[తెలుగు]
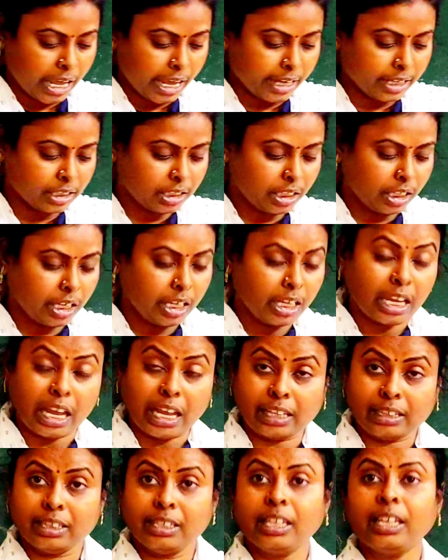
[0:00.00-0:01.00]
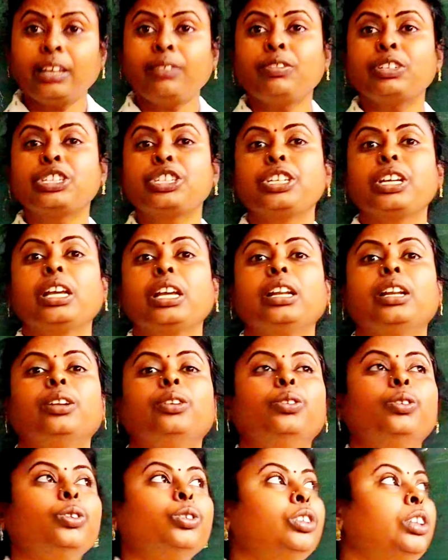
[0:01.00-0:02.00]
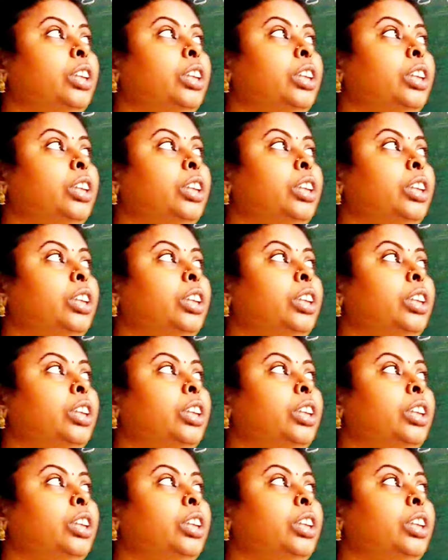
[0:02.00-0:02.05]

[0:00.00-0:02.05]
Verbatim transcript: అయితే అదే విషయాలను